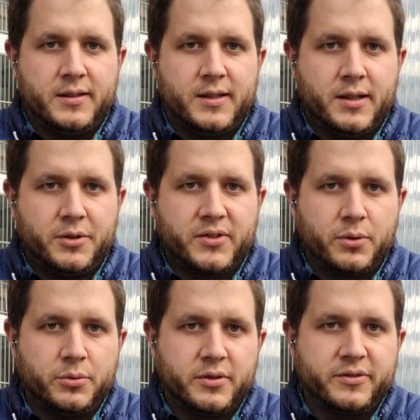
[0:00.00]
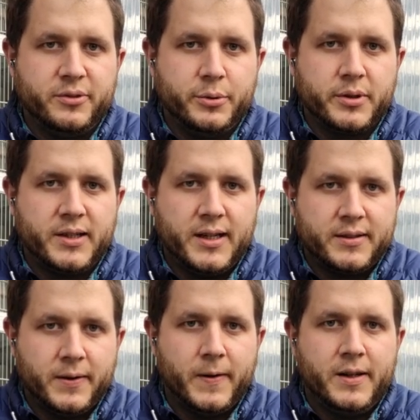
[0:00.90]
einen ausgeruhten Flügel
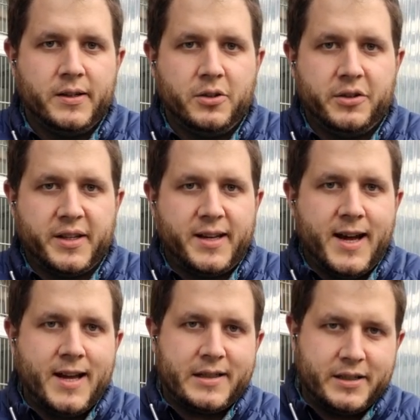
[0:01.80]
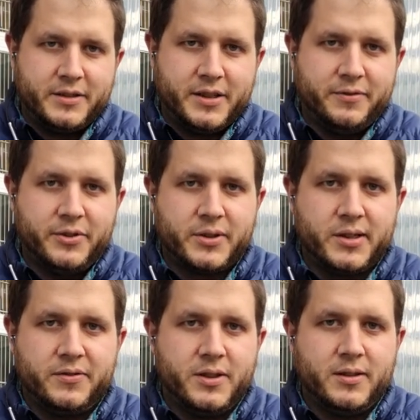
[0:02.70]
hat und danach kann er dann
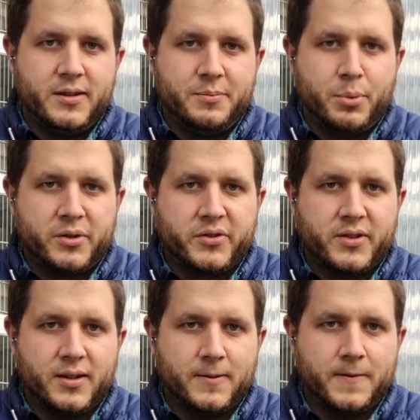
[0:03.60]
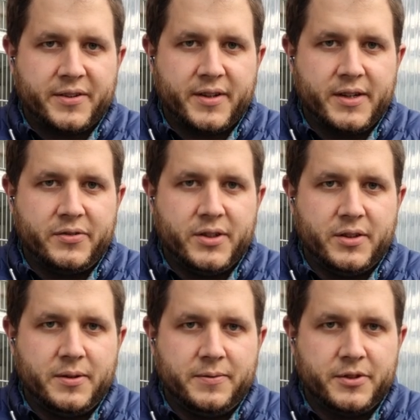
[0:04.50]
wirklich wieder in die Box gehen. Das heißt,
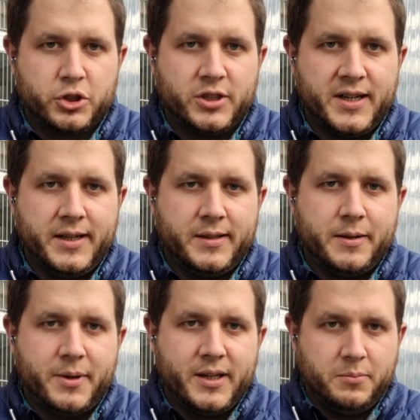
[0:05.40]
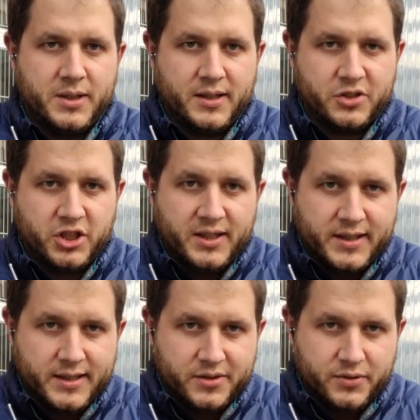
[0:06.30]
wir, wir schneiden am Ende mit der
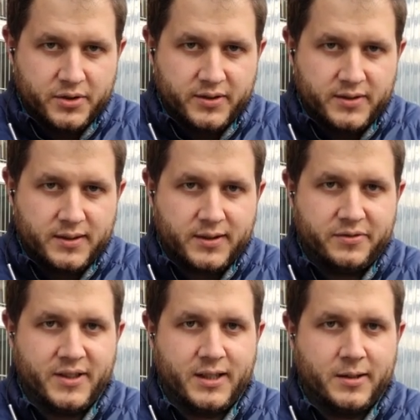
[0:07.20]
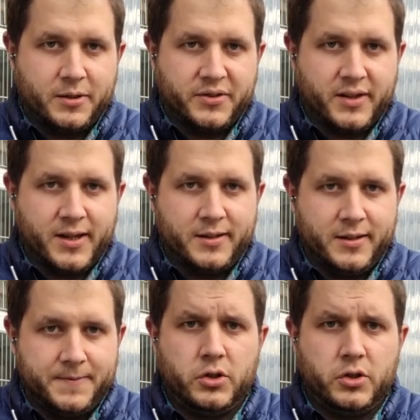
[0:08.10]
Schere ganz vorsichtig die Federn auseinander